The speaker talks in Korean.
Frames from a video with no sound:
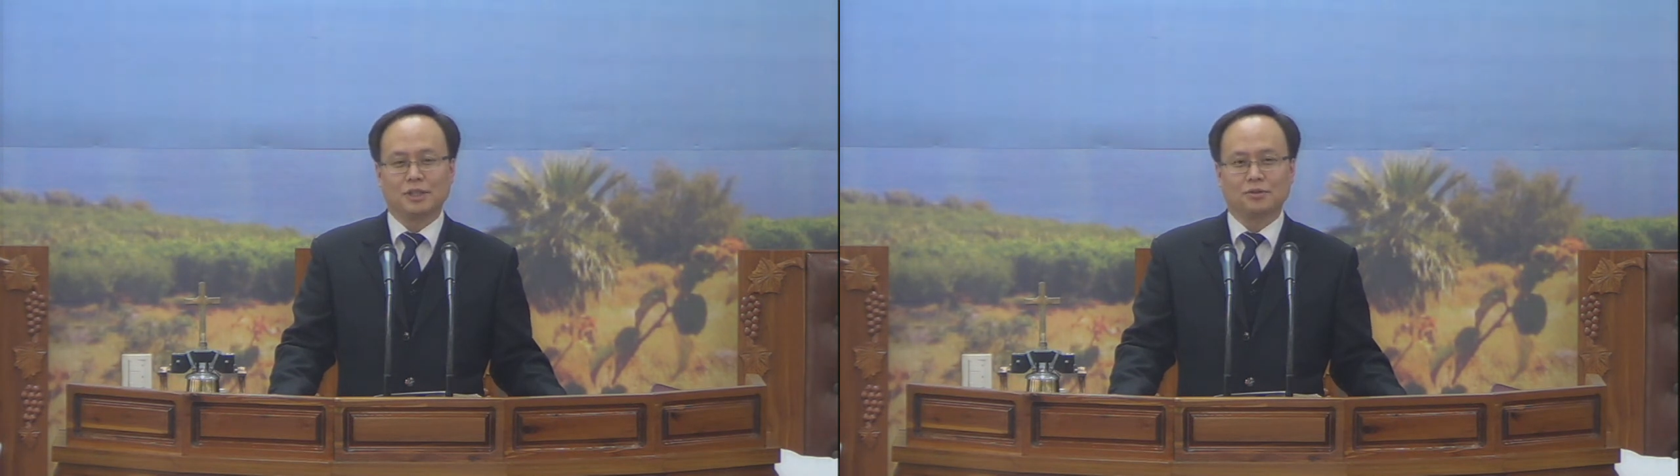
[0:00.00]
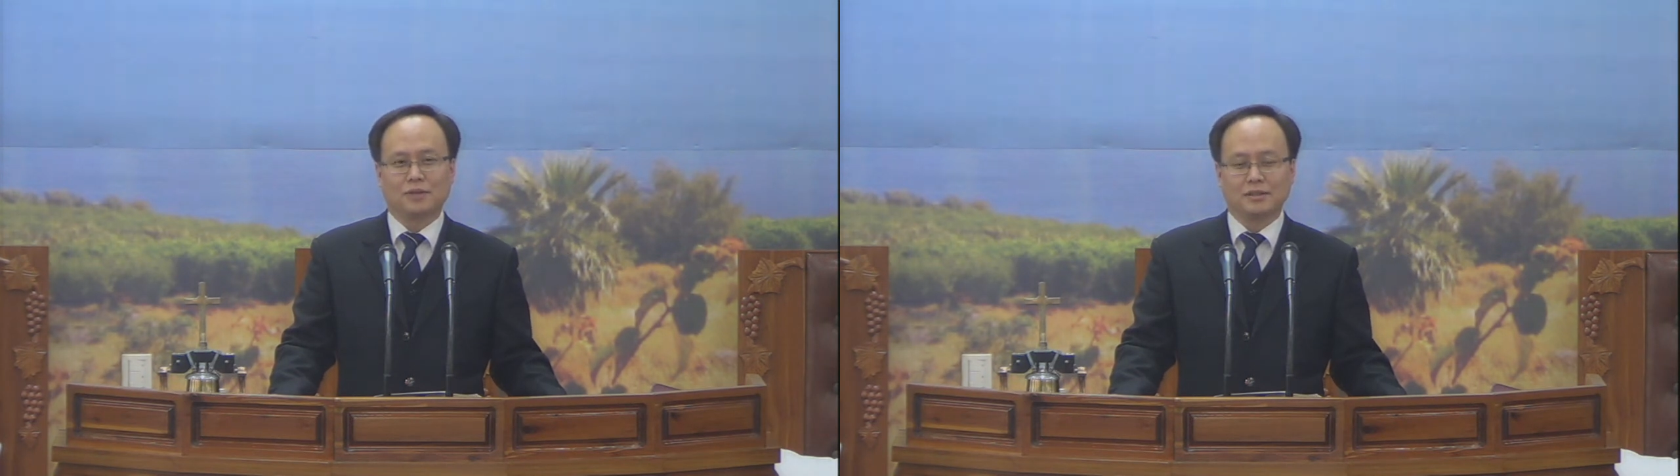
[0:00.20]

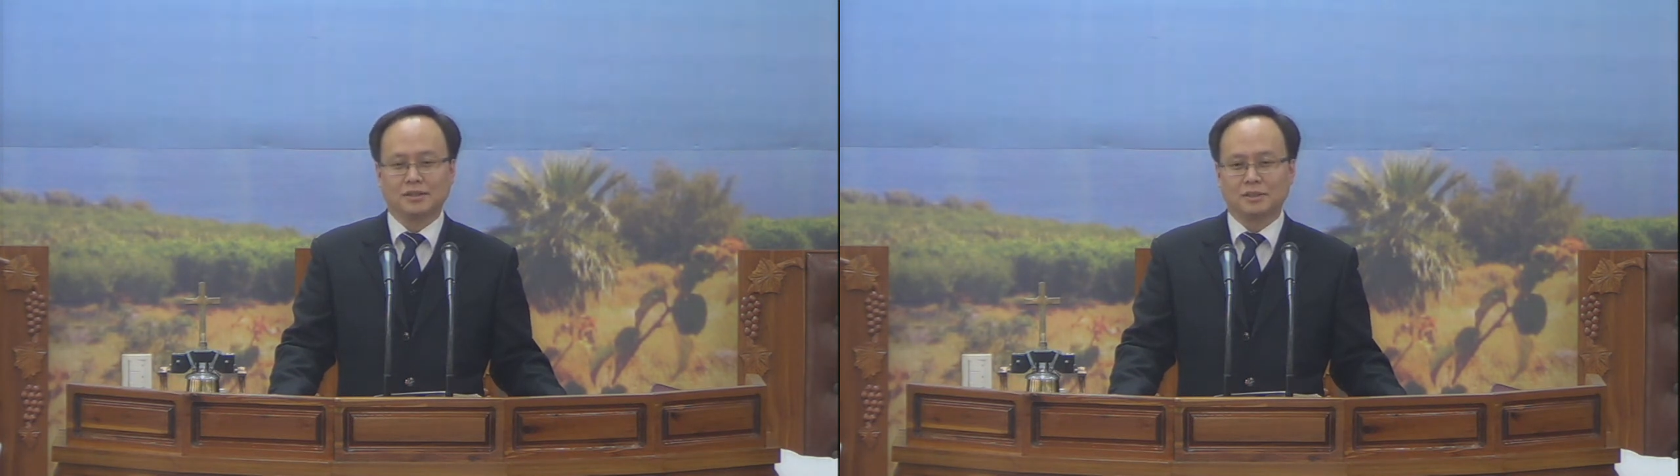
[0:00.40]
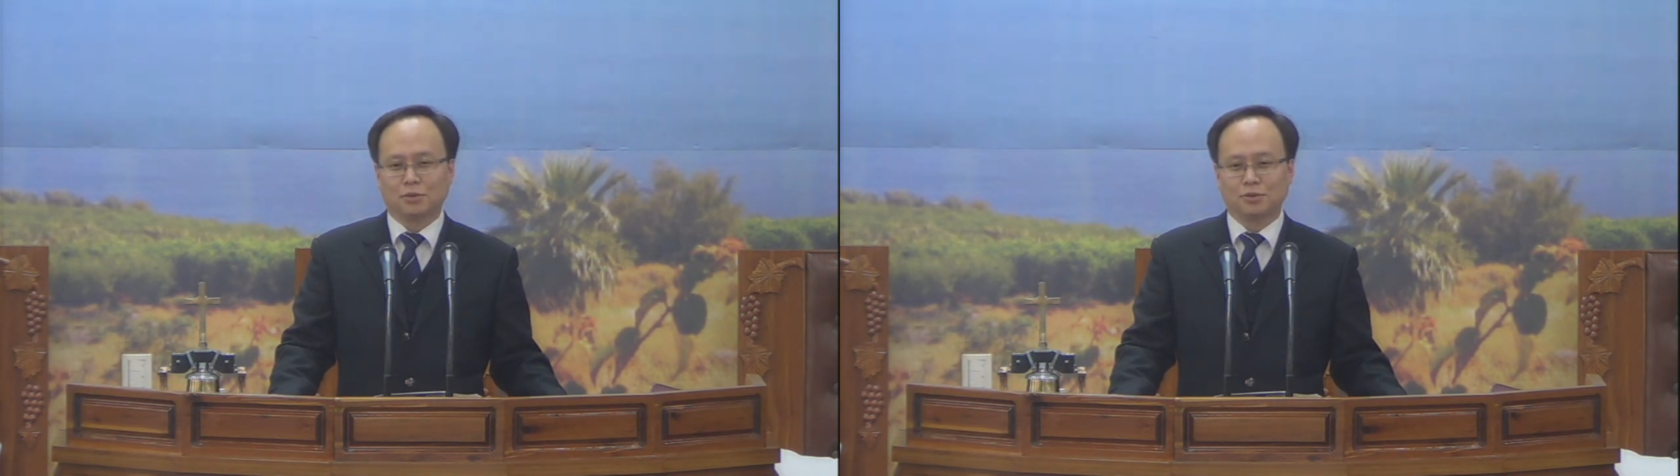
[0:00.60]
해도
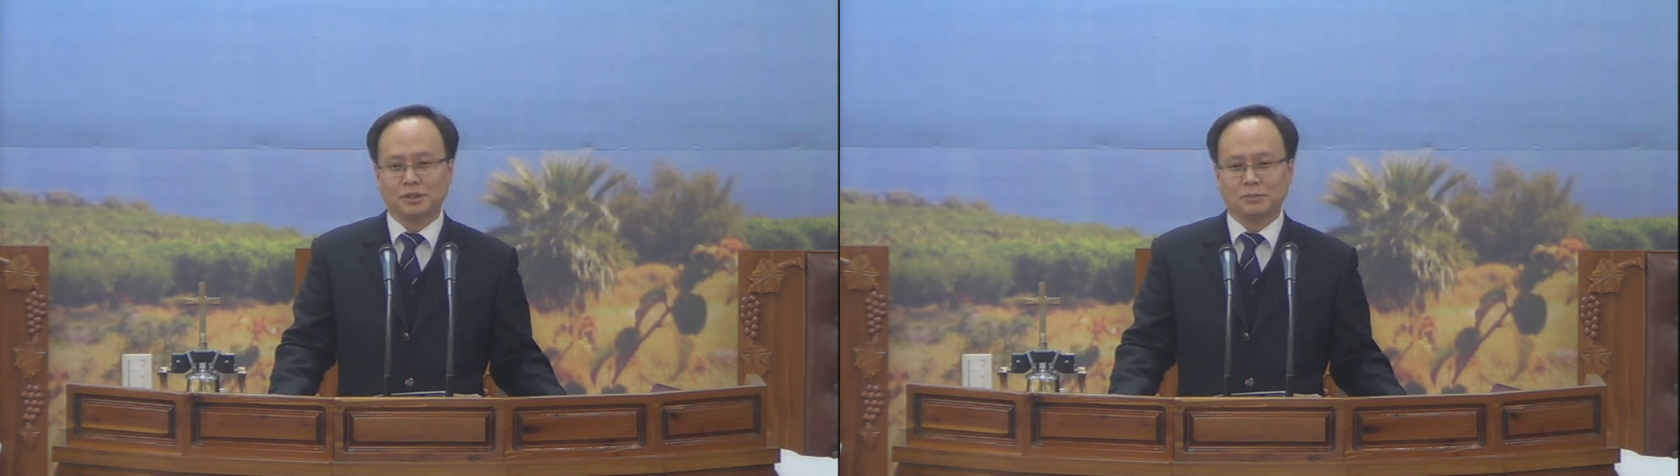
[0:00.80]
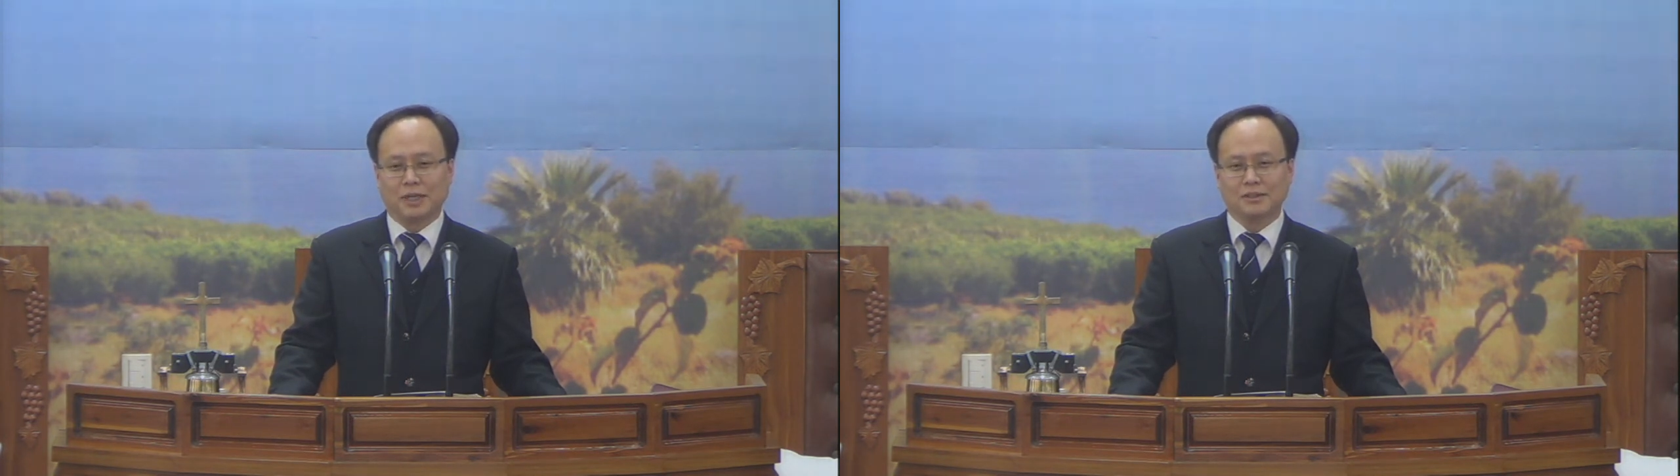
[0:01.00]
되는지
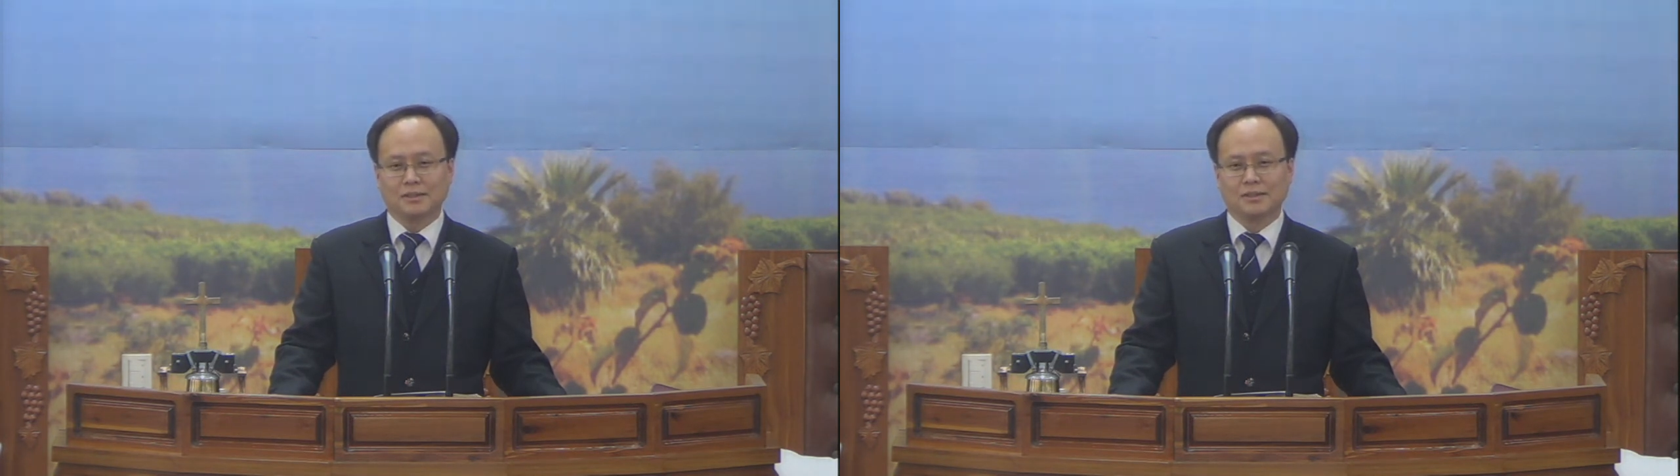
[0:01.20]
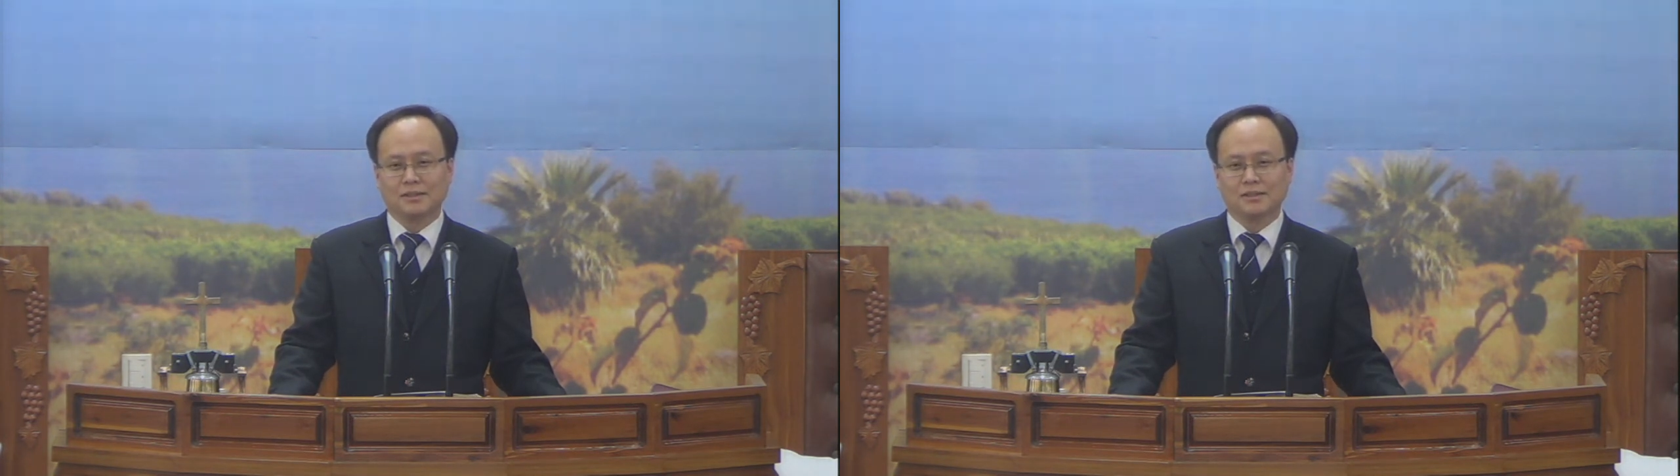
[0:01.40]
모르지만